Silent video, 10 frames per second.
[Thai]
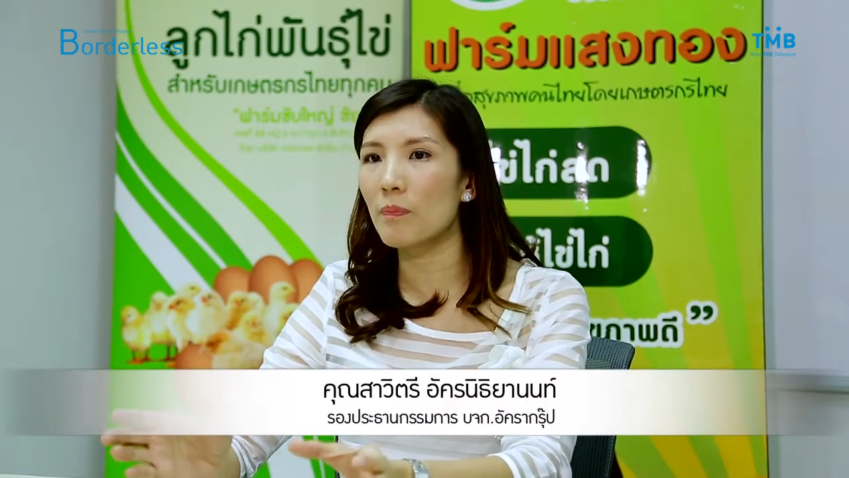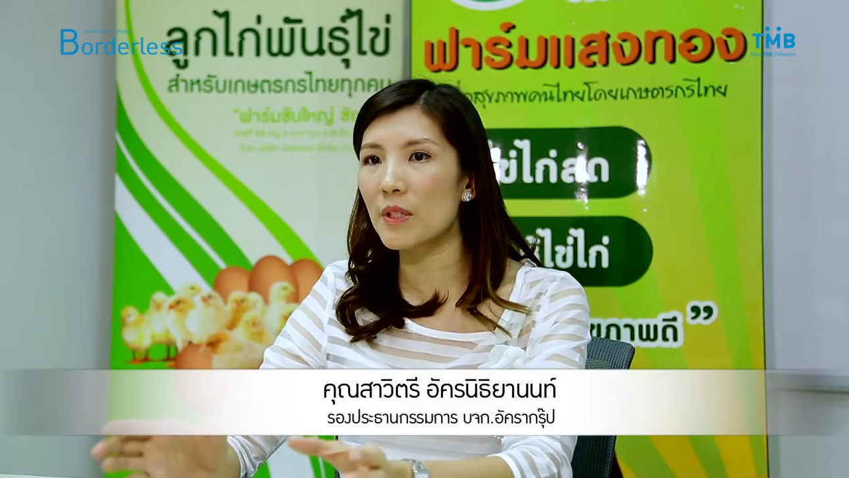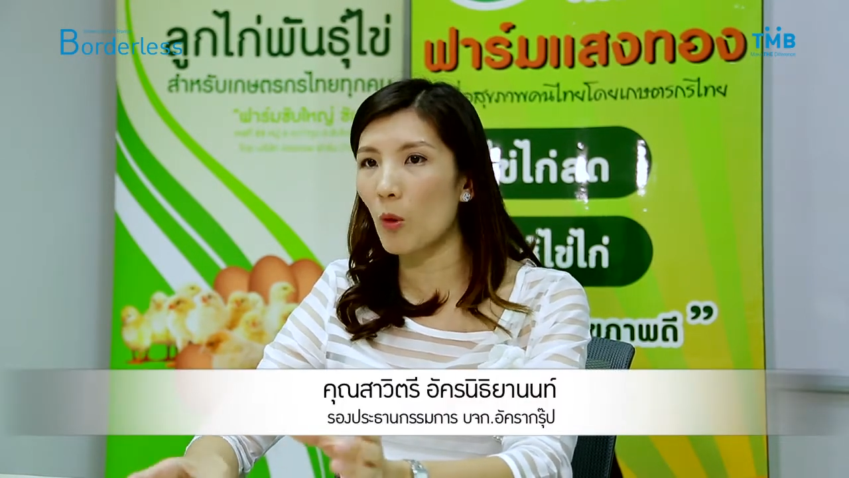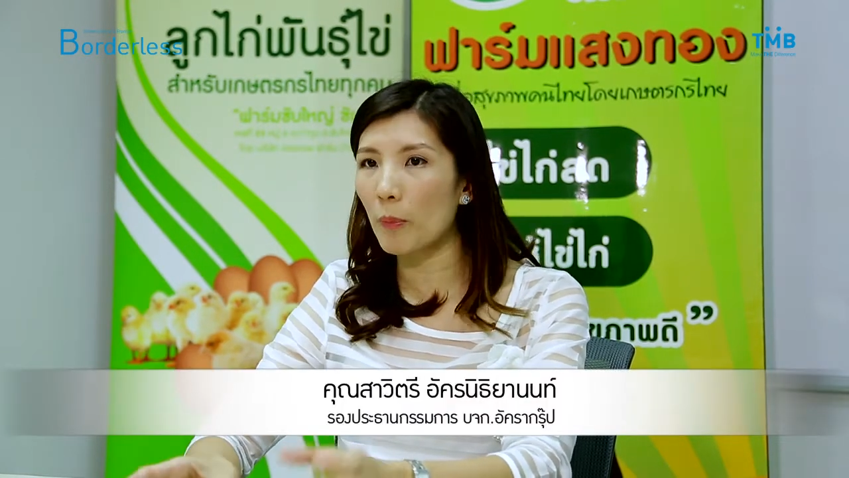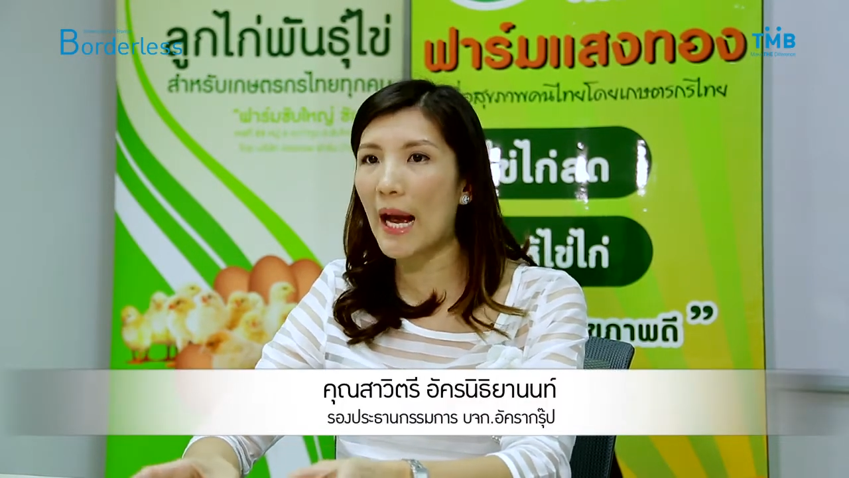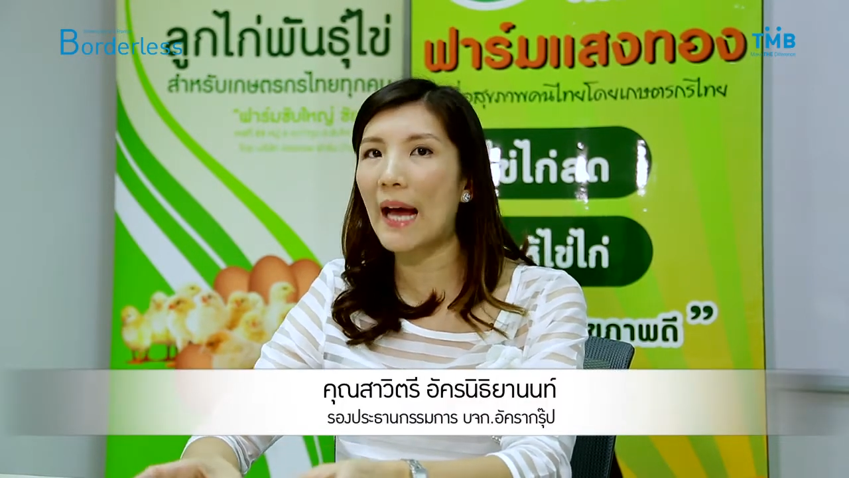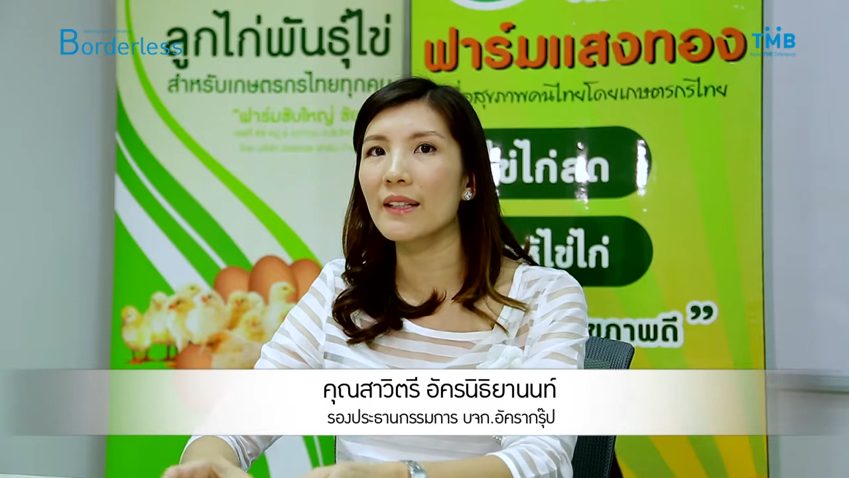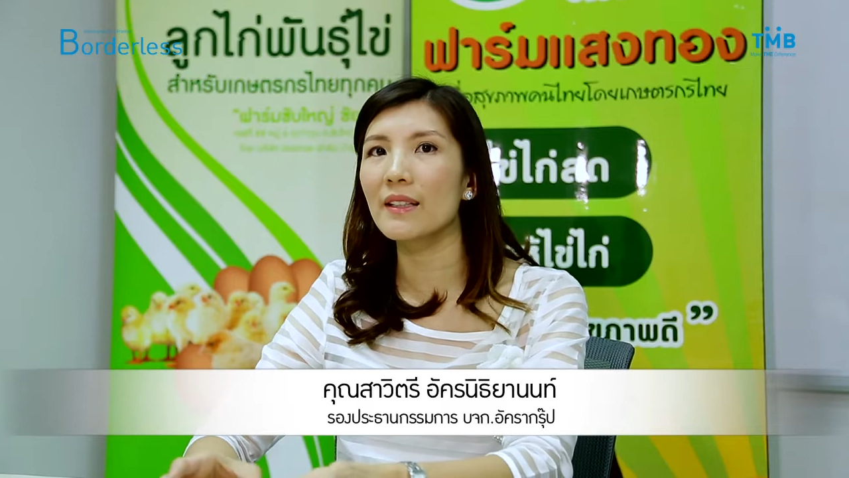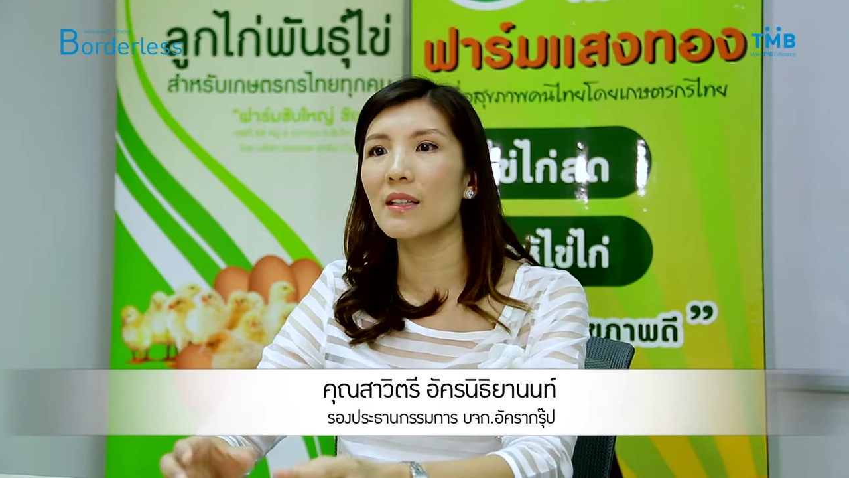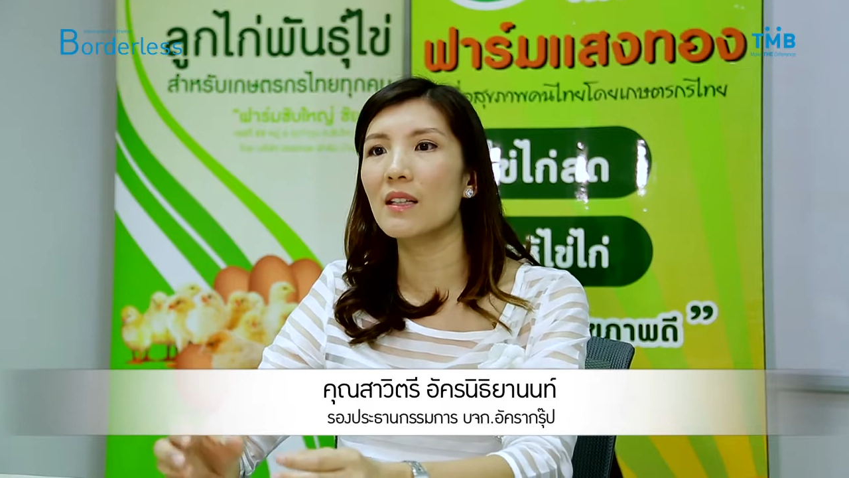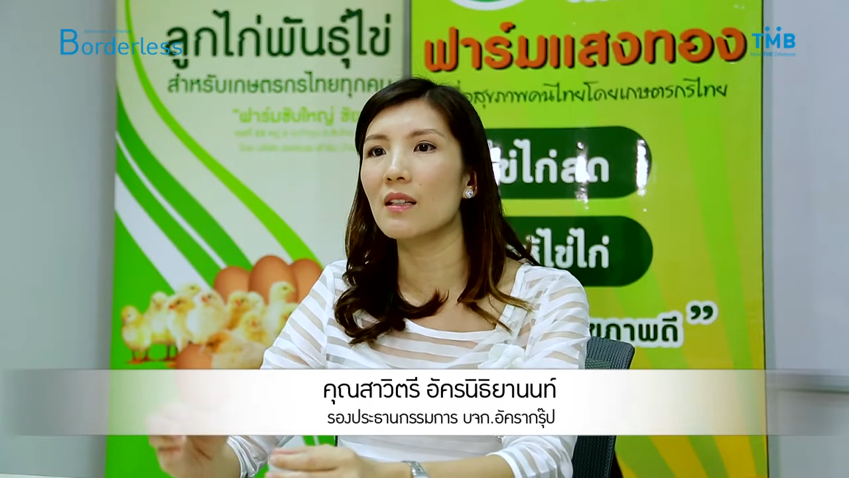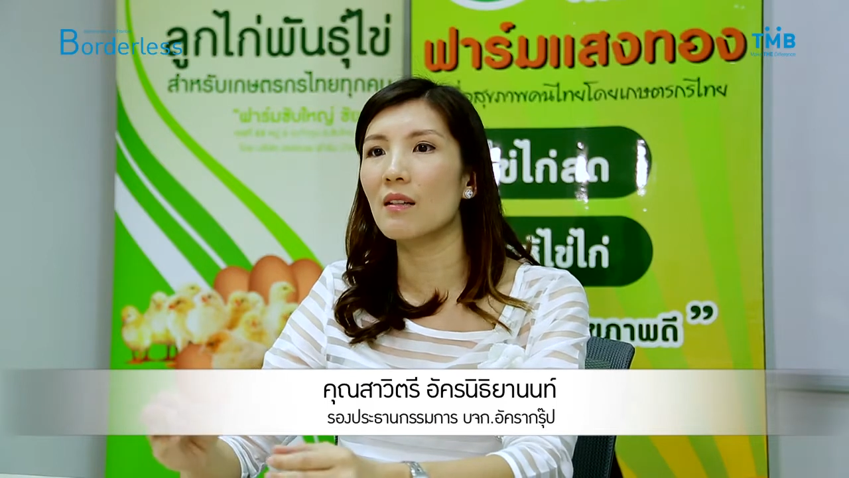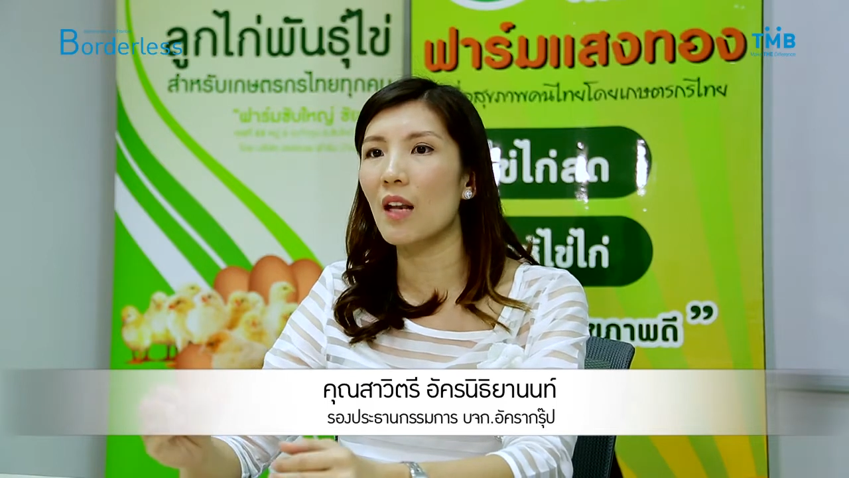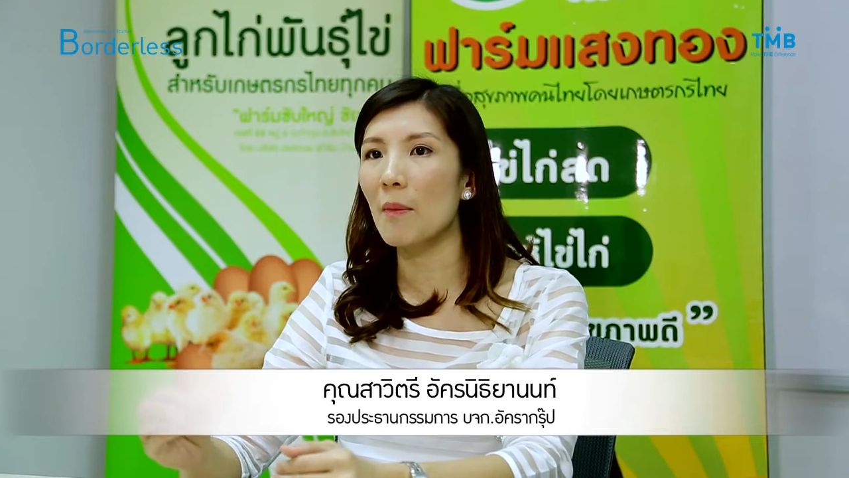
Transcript: ประสบการณ์เยอะ แล้